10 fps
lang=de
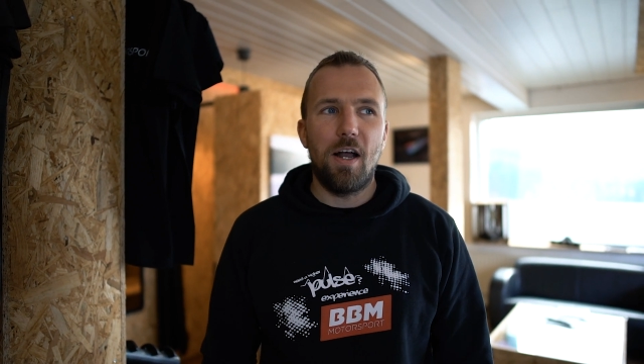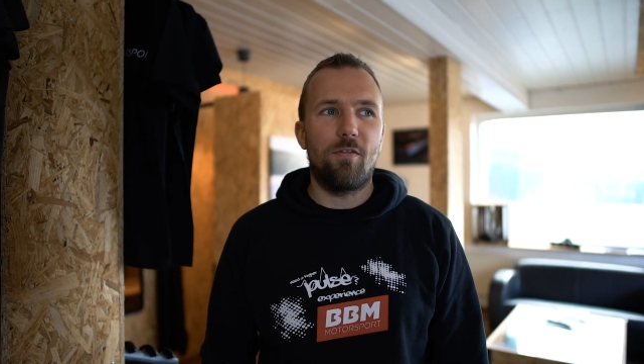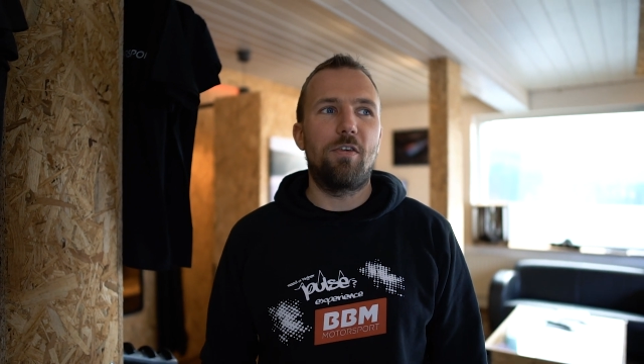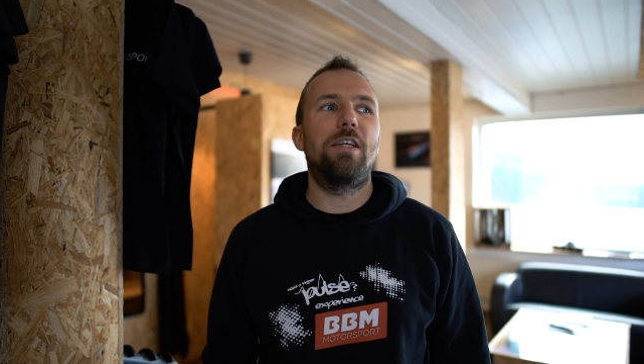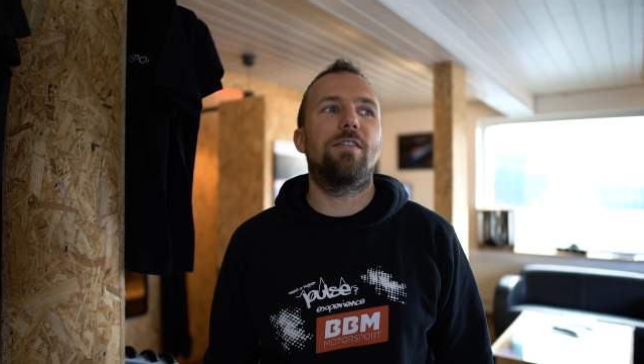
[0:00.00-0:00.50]

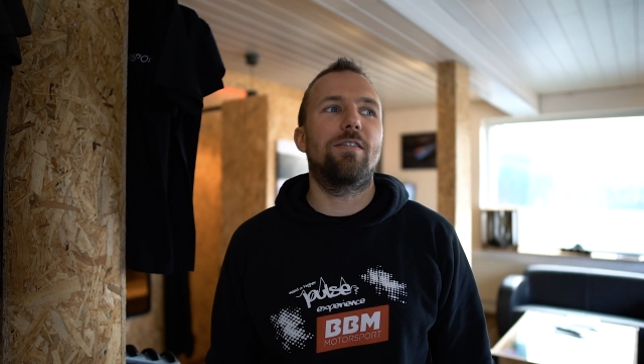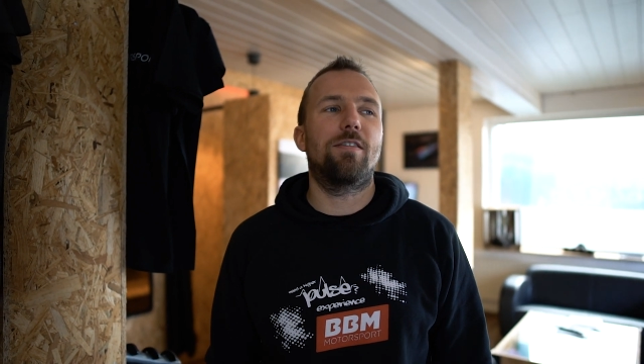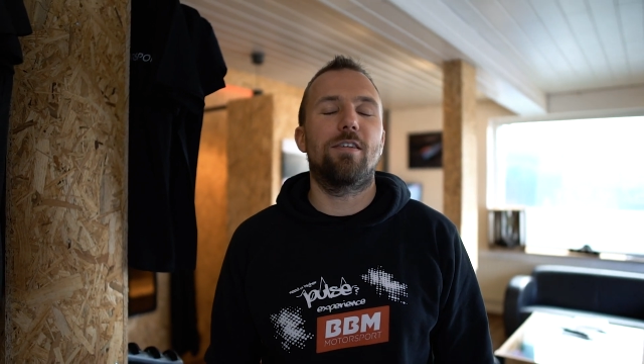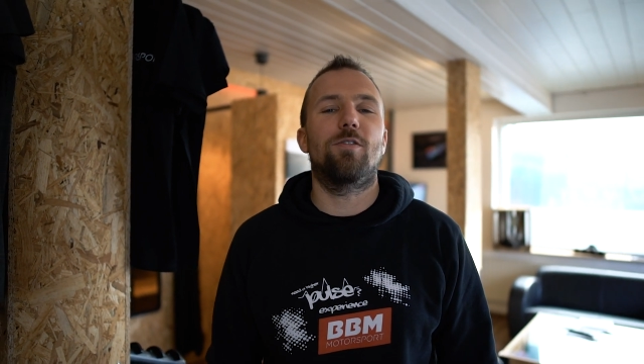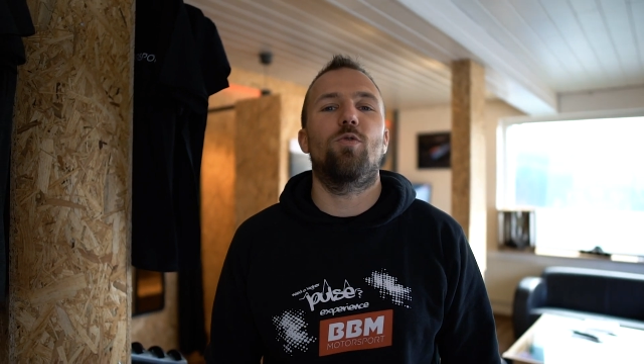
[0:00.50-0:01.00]
Haben wir letztes
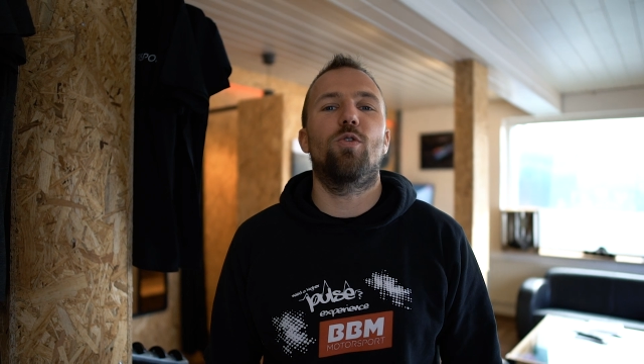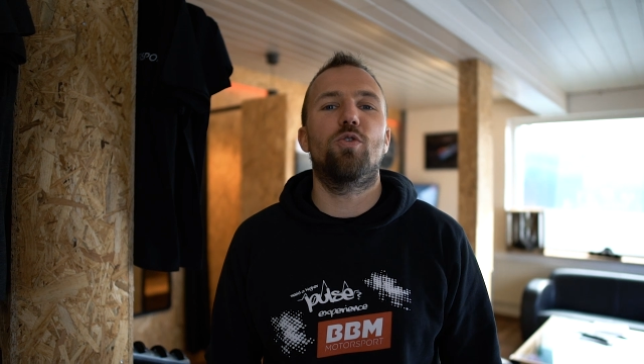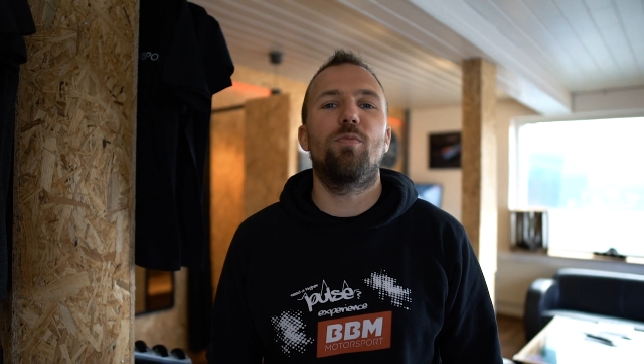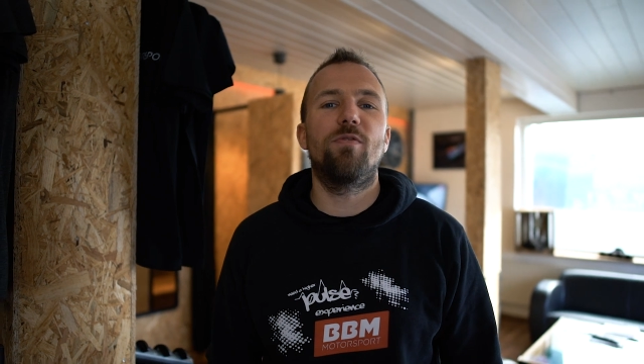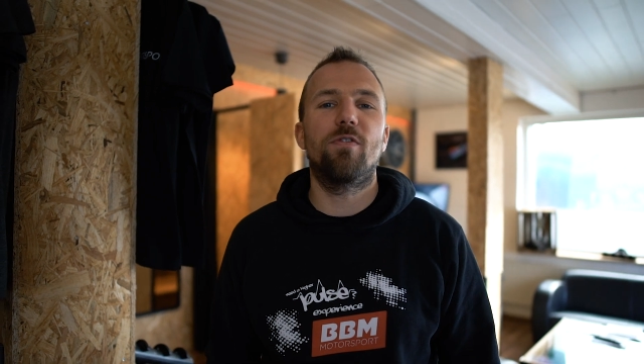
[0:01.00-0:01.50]
Jahr dazu auch
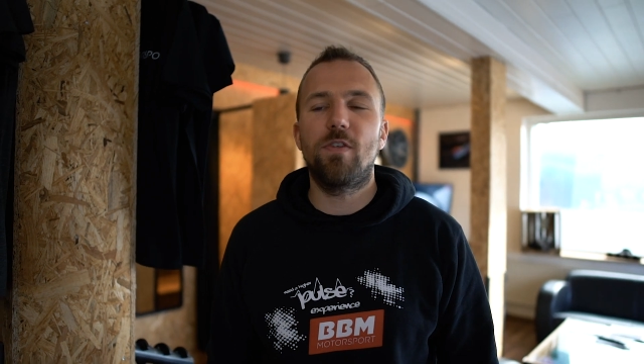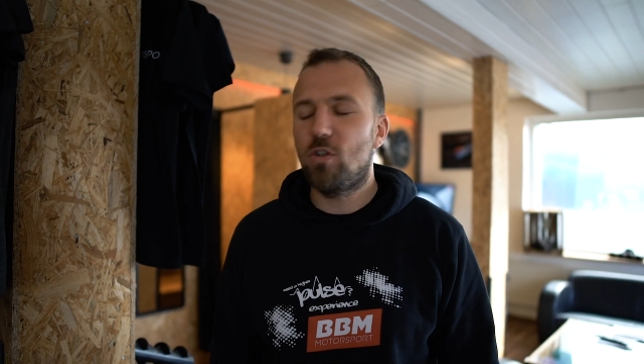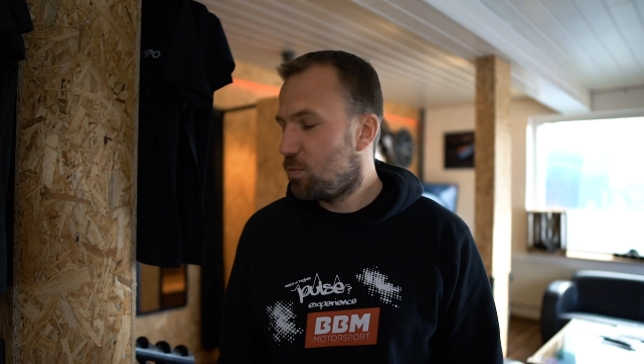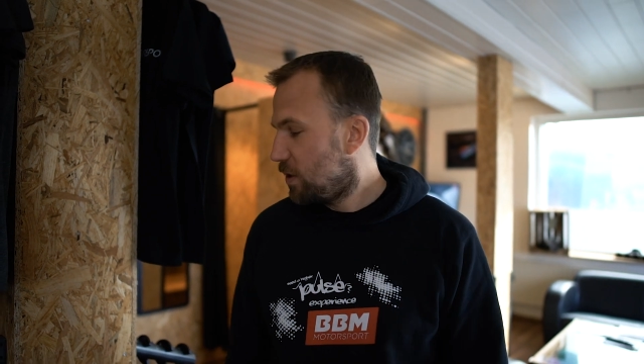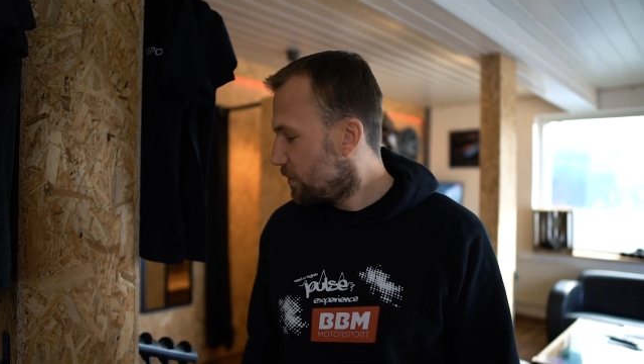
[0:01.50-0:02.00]
schon mal ein
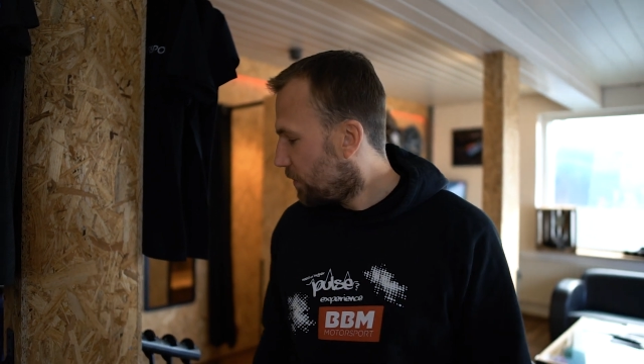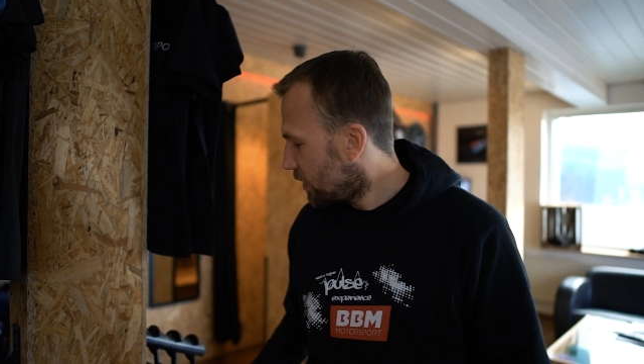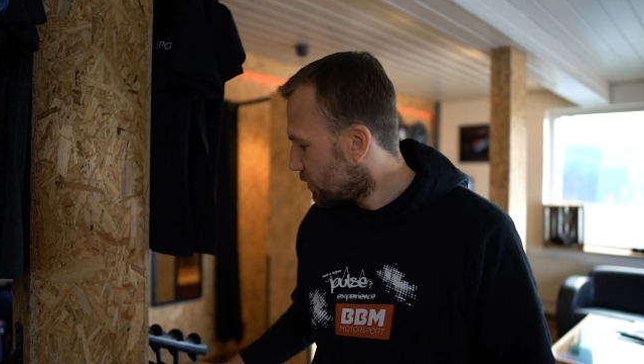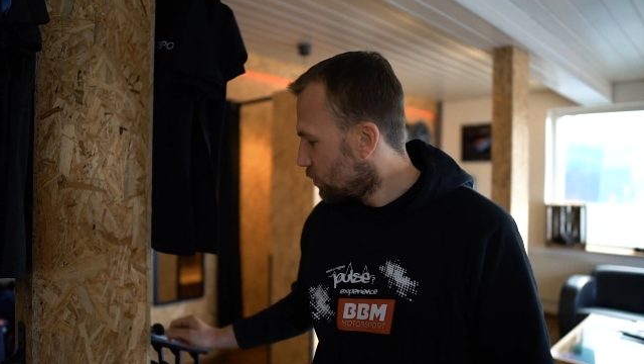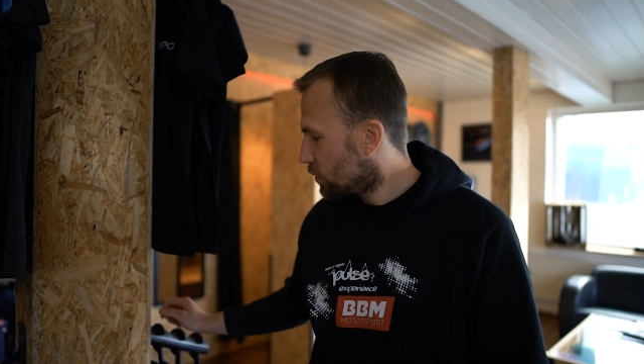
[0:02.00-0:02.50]
Gewinnspiel
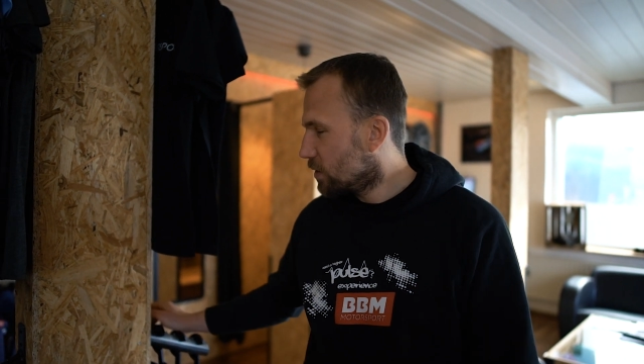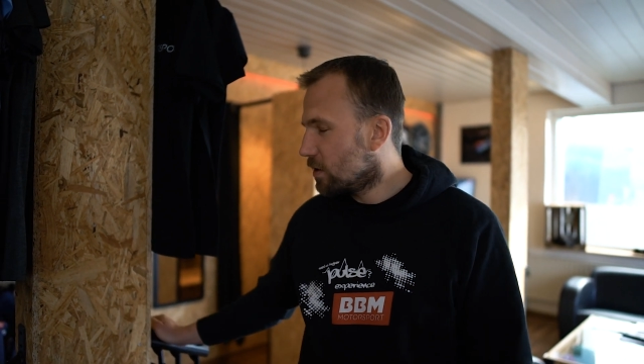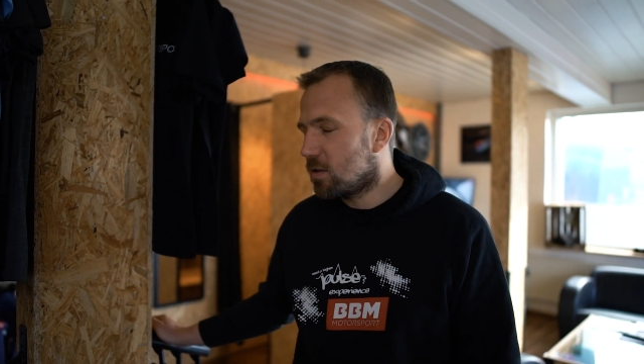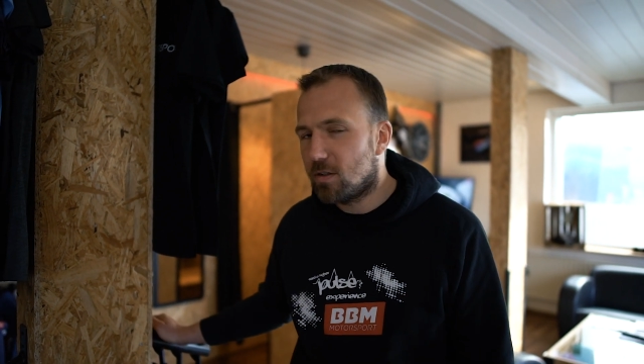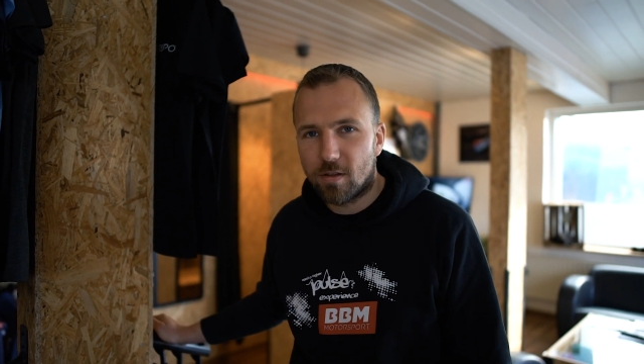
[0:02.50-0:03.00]
gemacht und
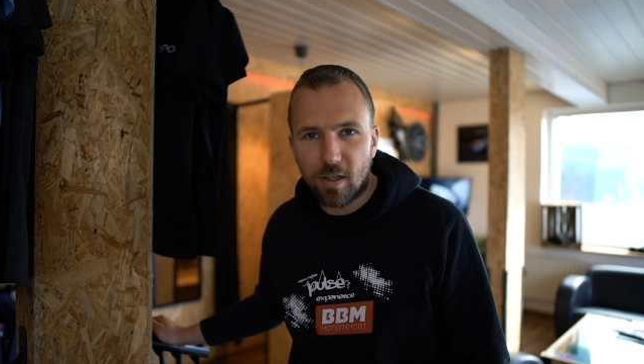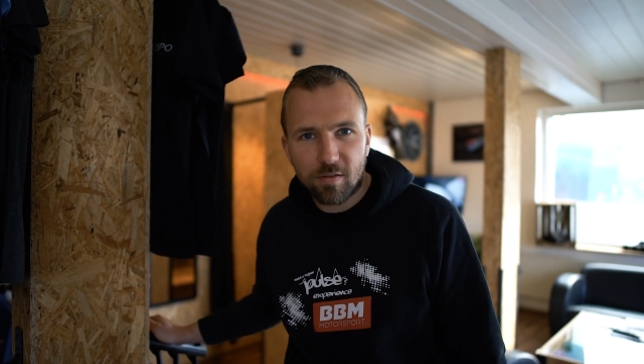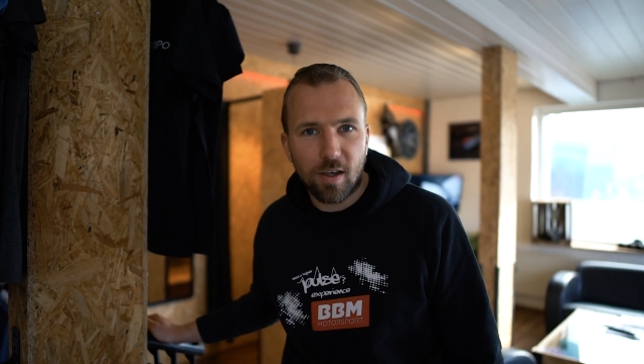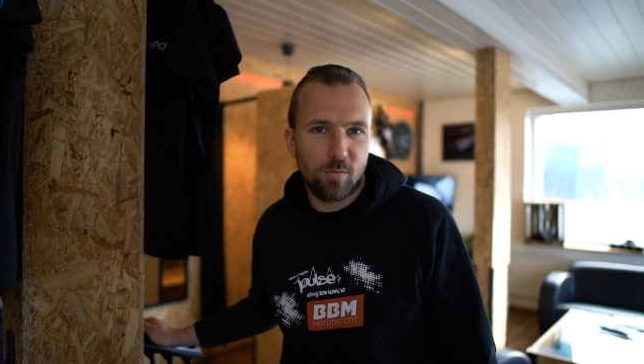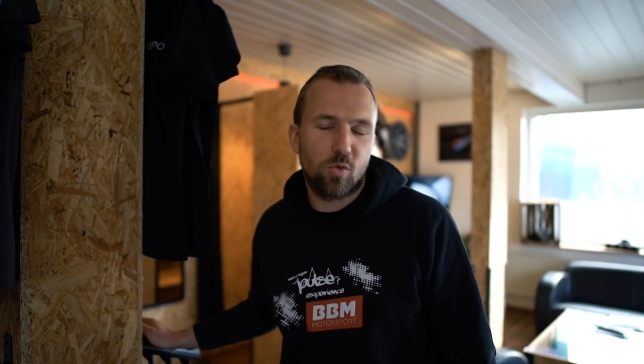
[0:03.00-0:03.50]
äh,
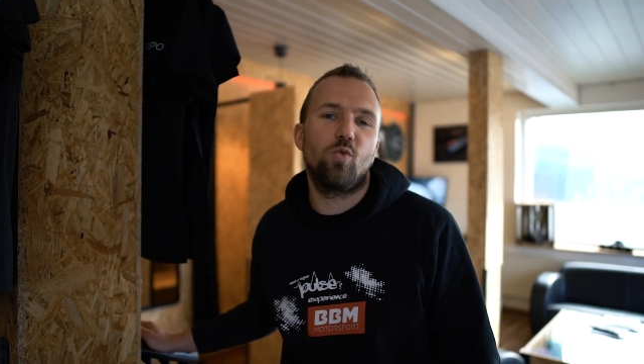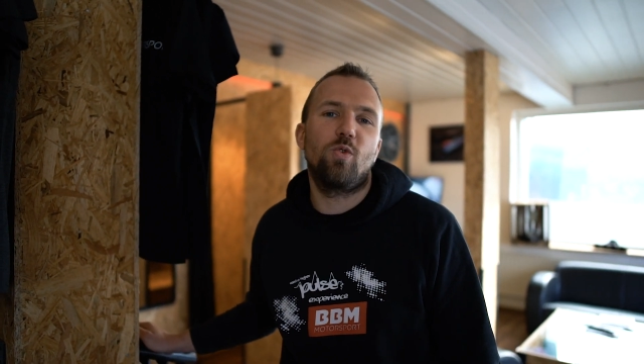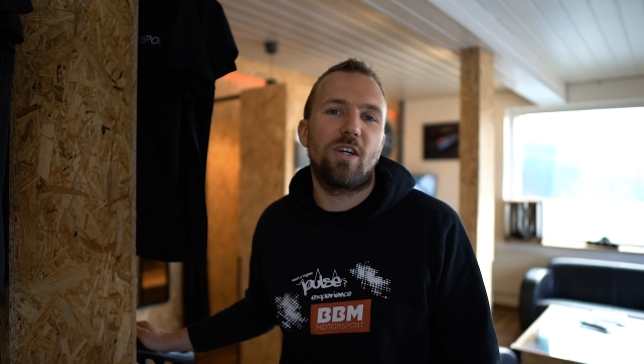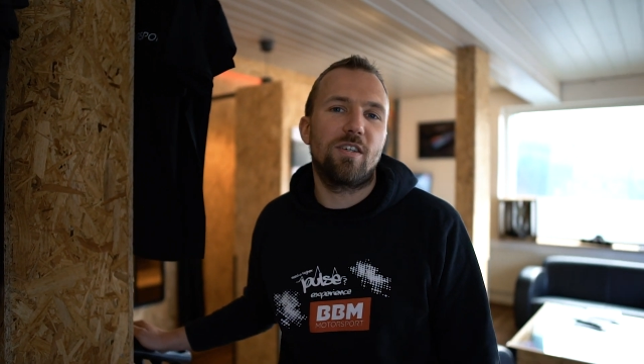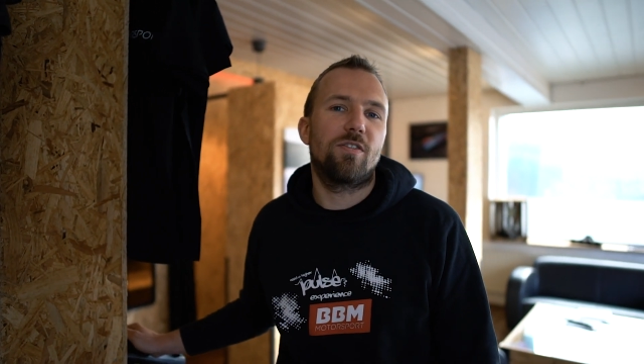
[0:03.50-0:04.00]
das kam so gut an,